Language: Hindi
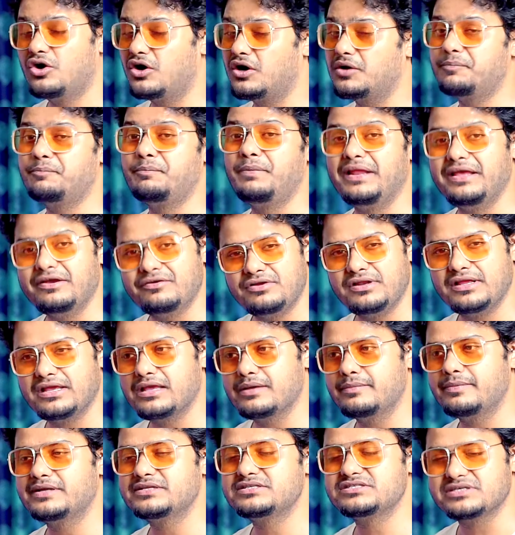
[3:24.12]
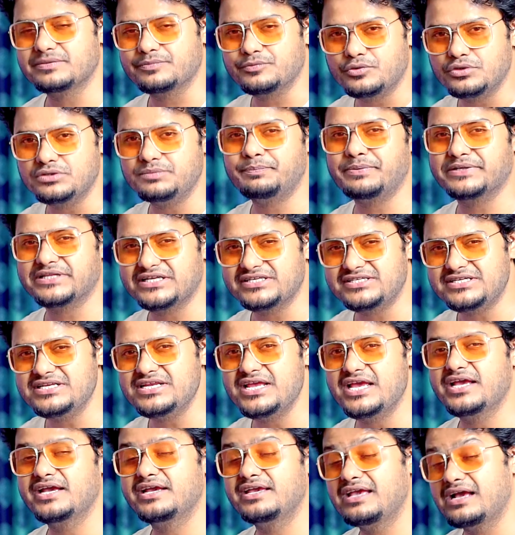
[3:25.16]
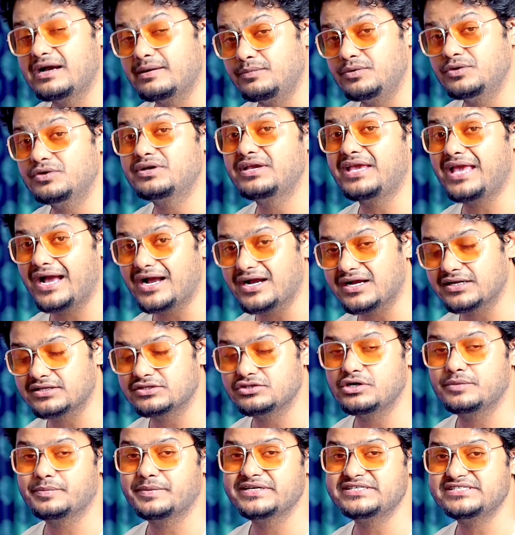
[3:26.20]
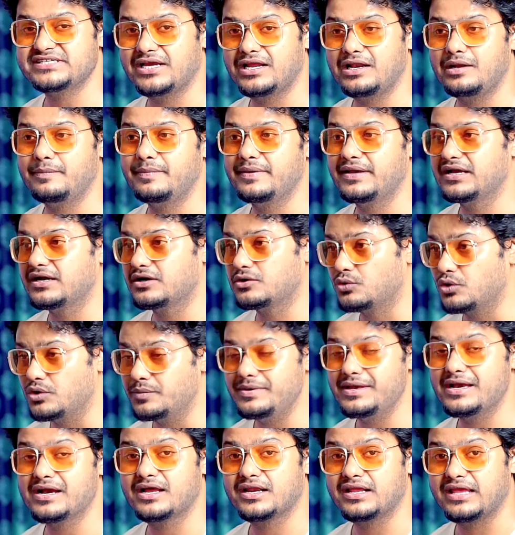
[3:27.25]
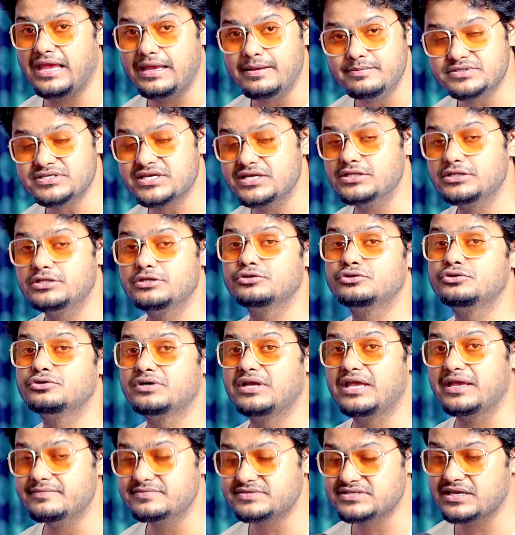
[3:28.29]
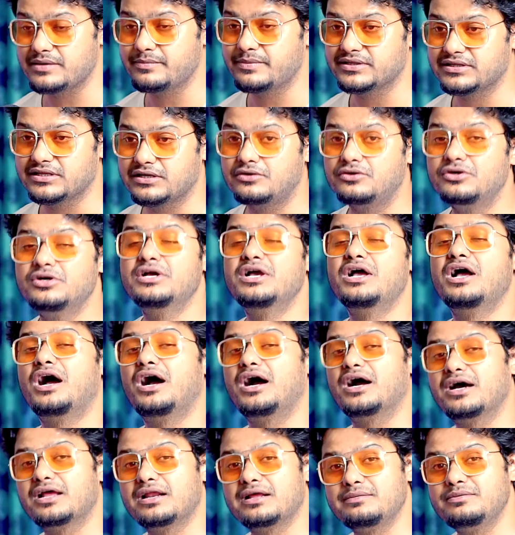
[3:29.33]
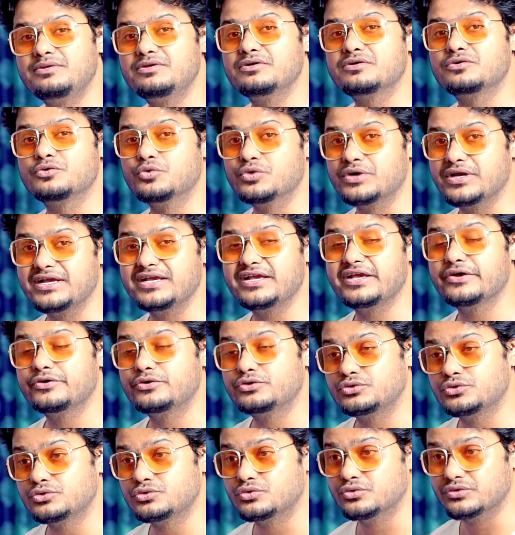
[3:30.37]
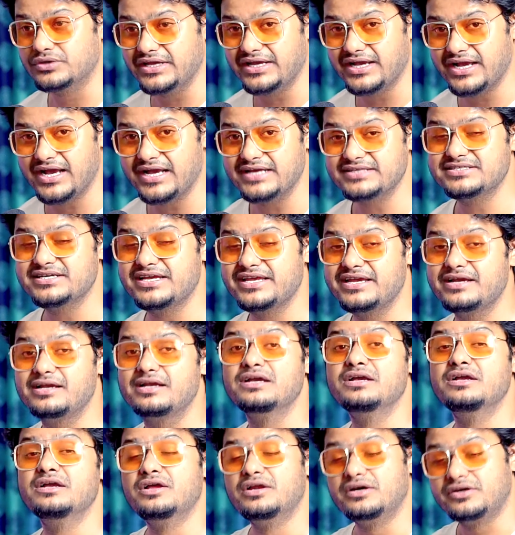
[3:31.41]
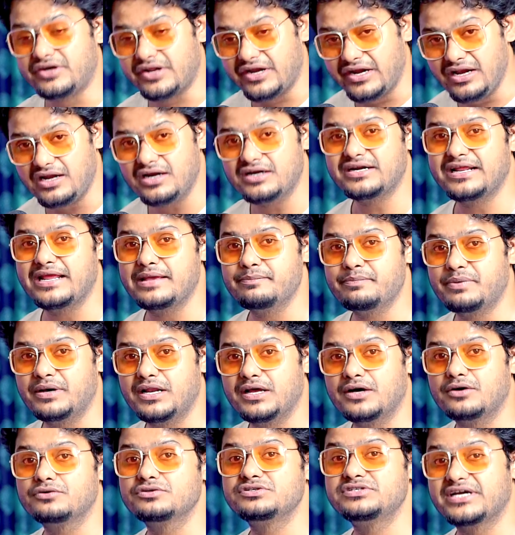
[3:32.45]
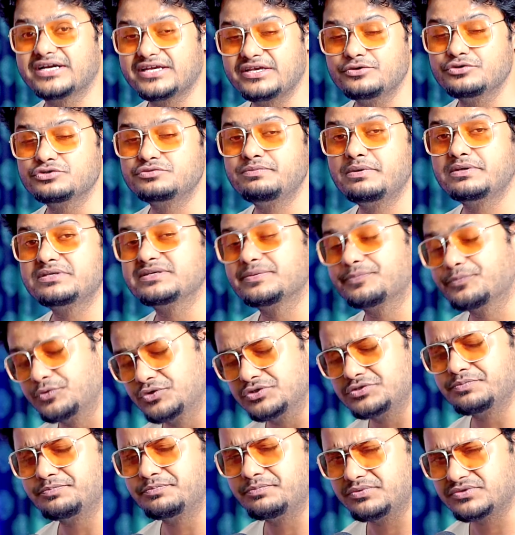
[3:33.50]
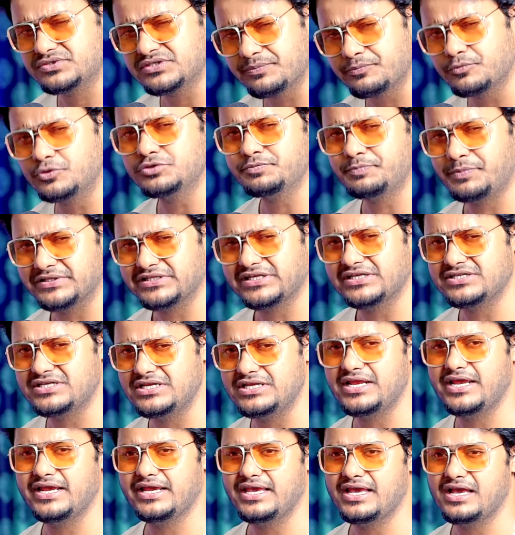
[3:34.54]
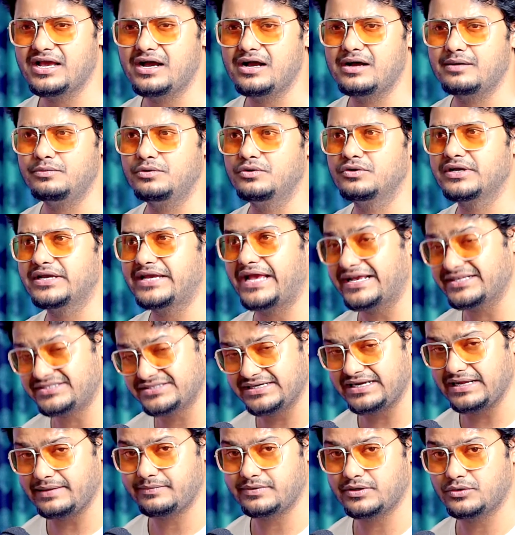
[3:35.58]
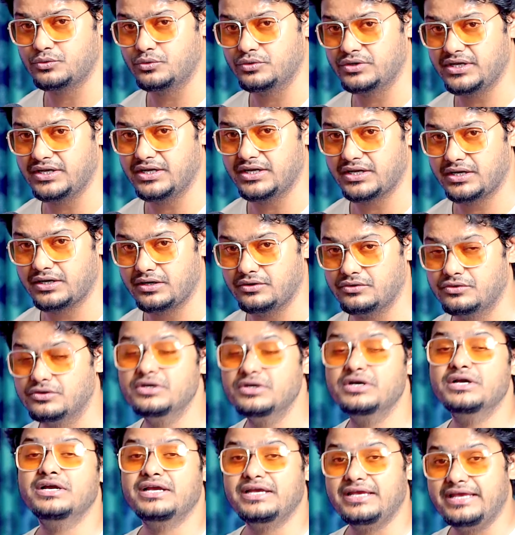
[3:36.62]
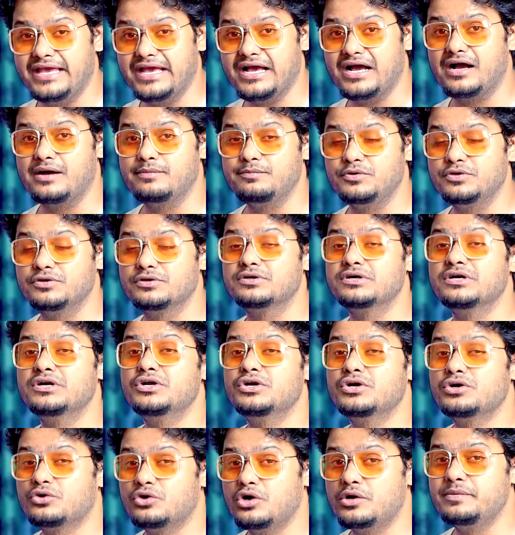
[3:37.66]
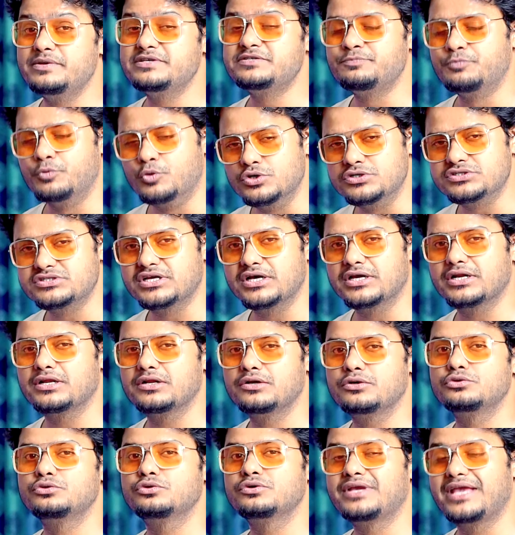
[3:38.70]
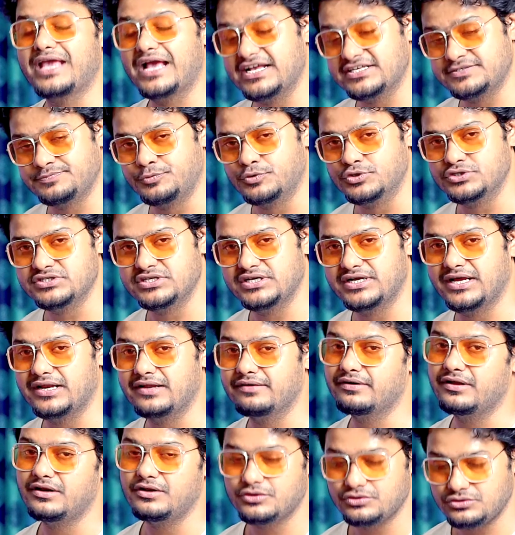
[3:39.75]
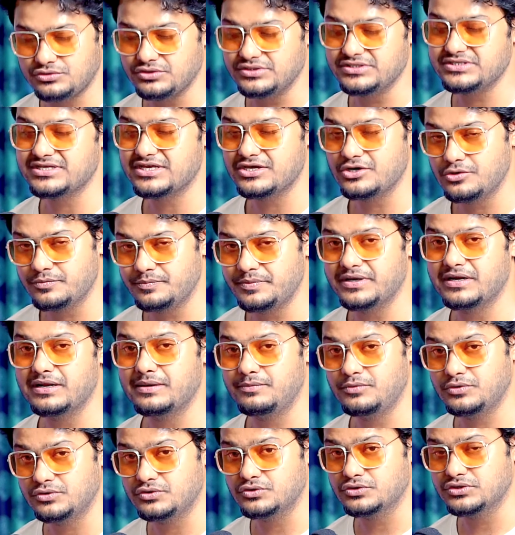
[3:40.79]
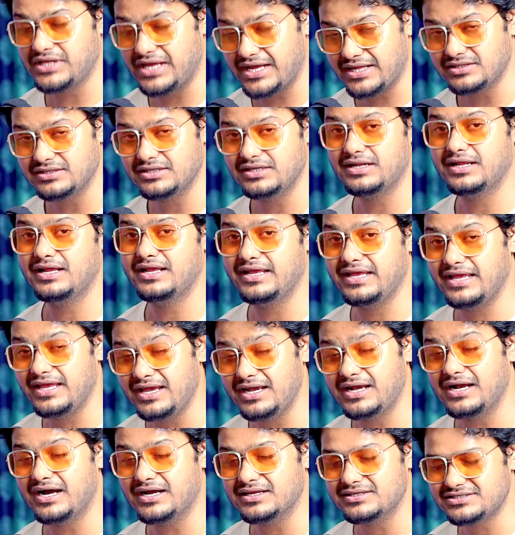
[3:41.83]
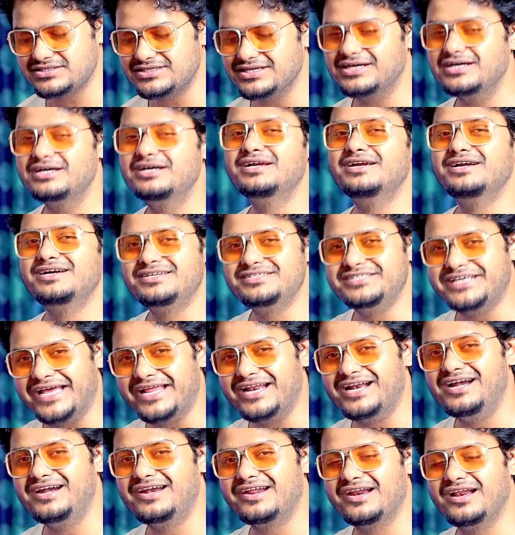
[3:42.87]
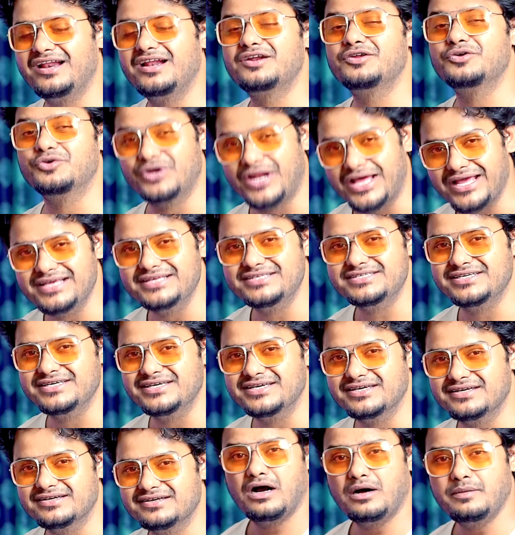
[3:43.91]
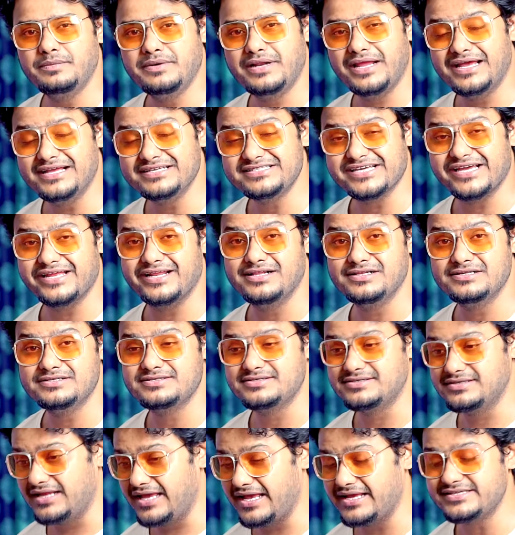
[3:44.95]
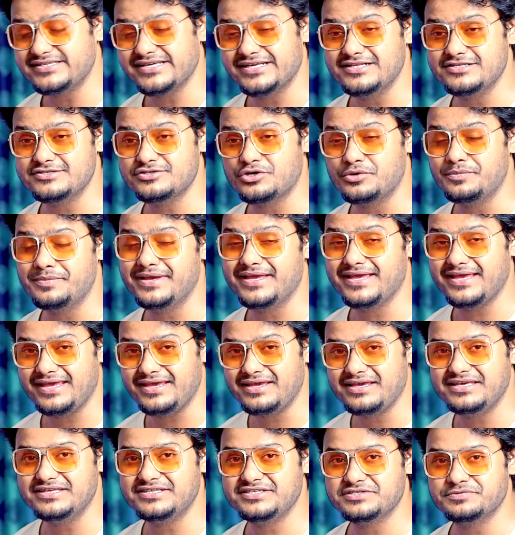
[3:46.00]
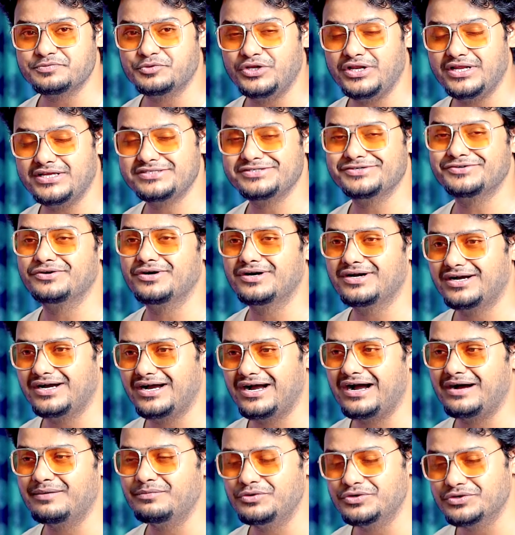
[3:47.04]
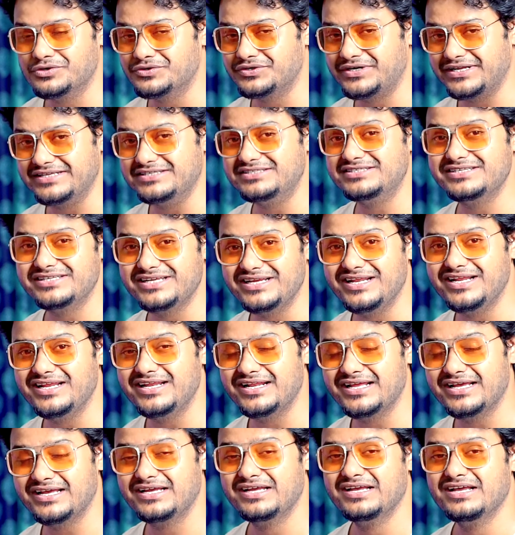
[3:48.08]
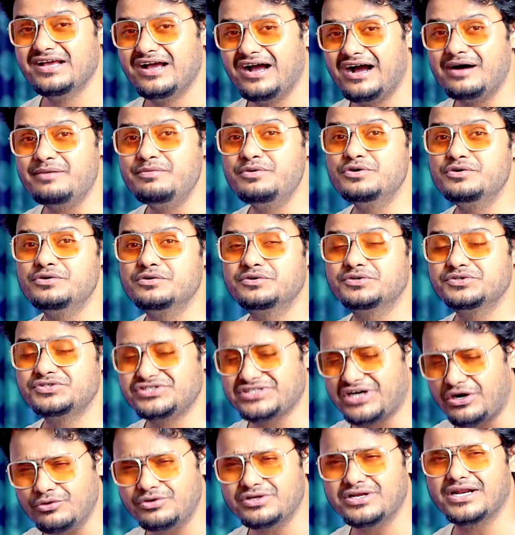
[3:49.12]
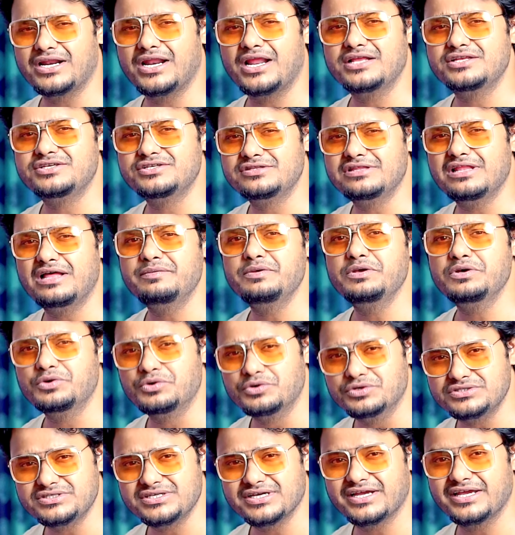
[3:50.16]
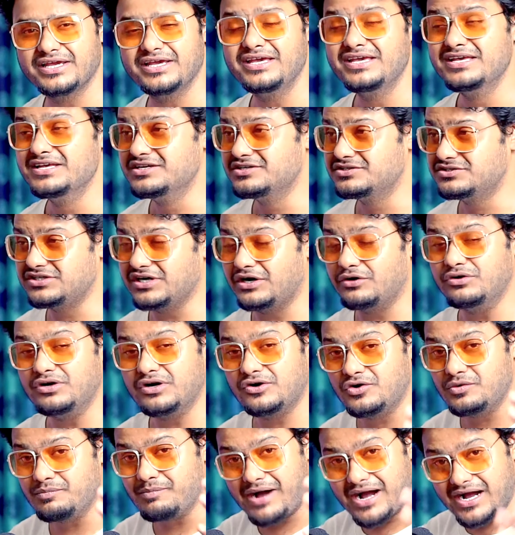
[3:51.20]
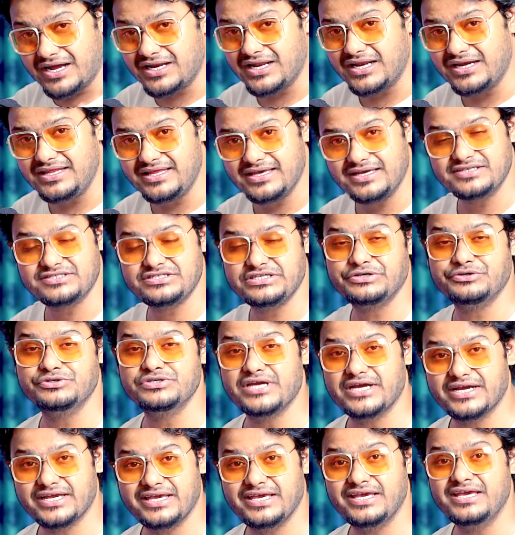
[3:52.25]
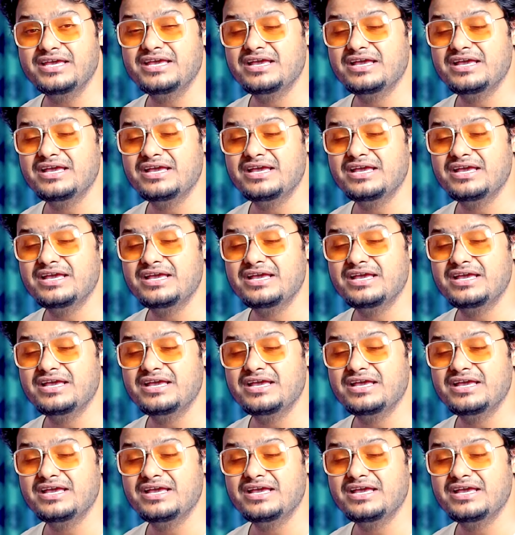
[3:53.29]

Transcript: और प्ले होने के बाद सब कुछ पता चल जाएगा कि आप लोग क्या करते हो आपके चैनल पे कोई भी अगर गेम्स खेलते हो तो गेम्स के बताओ अगर आप लोग कुकिंग के हो तो कुकिंग का ऐसा एक ट्रिलर टाइप बनाओ जाकि उसमें सब कुछ सब कुछ पता चल जाए कि हाँ आप लोग ऐसे टाइप का कुकिंग कर रहे हो या आप लोग कोई भी स्पोर्ट्स कर रहे हो तो क्या स्पोर्ट्स दिखाने वाले हो तो इसके ऊपर आप लोग को ध्यान देना है एक अच्छा चैनल ट्रेलर होना ही चाहिए अब नए चैनल्स नए चैनल्स को मैं एक ही चीज़ बोलना चाहूँगा आप लोगों को टेंशन नहीं लेना है आप लोगों को शाउट करना है जितना भी हो सके शाउट आउट मांगना नहीं है किसी को जाके